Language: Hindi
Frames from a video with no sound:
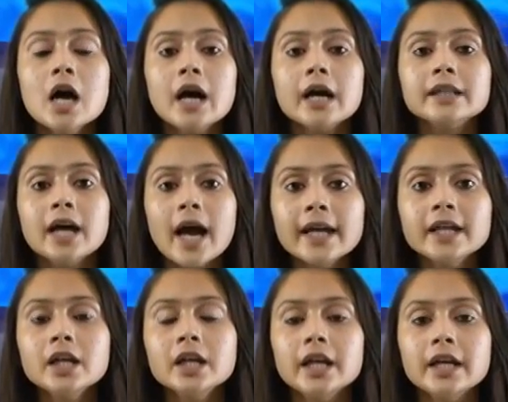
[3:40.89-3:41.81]

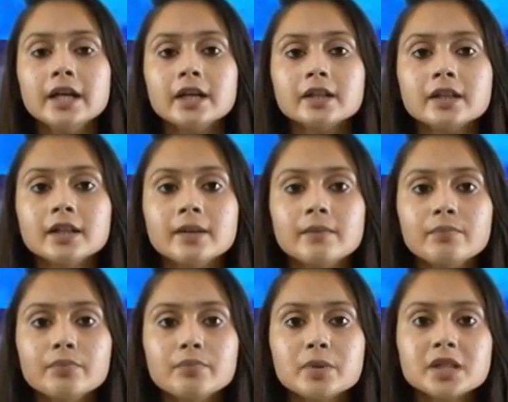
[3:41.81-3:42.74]
अदायगी नहीं करते हैं
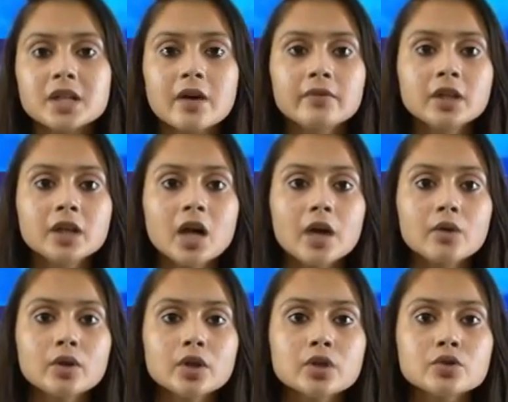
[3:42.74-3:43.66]
प्रस्तावित
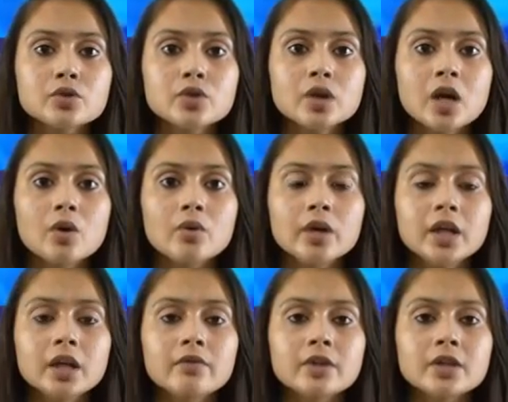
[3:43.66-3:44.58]
कार्यों के शुरू न होने
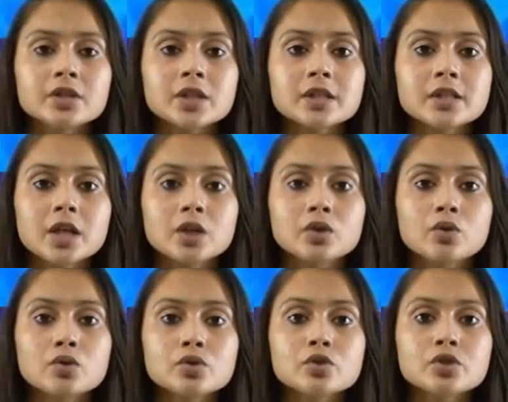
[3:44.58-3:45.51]
की वजह से
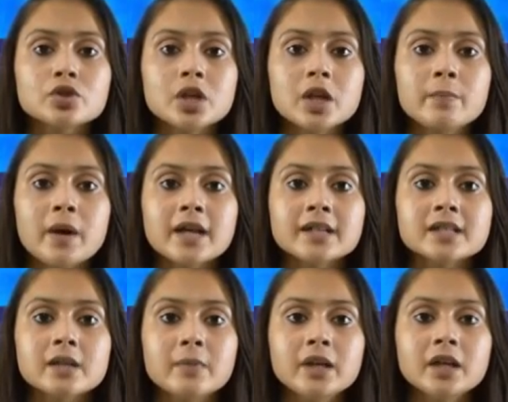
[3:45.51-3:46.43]
206 बैग
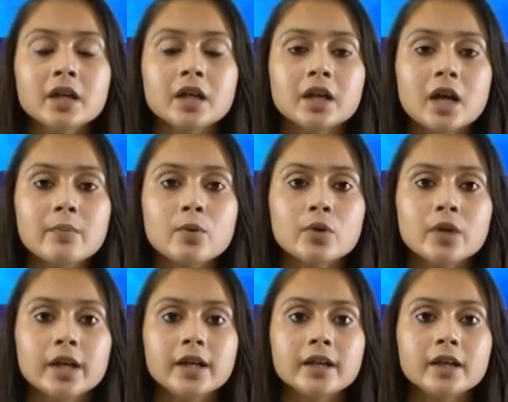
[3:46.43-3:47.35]
सीमेंट के खराब हो
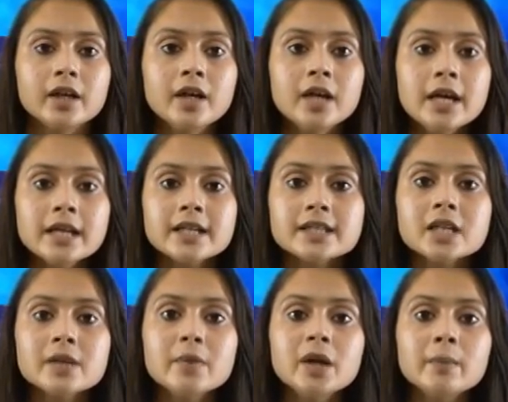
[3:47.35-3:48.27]
रहे हैं ये
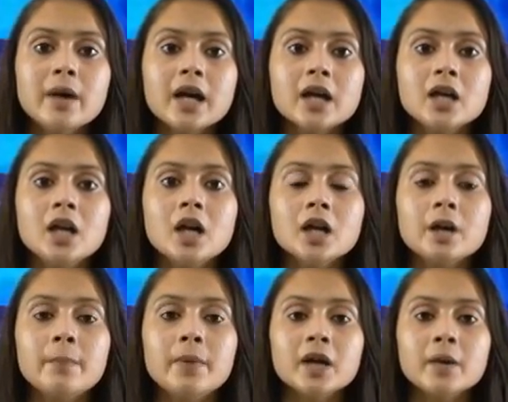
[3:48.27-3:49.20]
सीमेंट बैग लगभग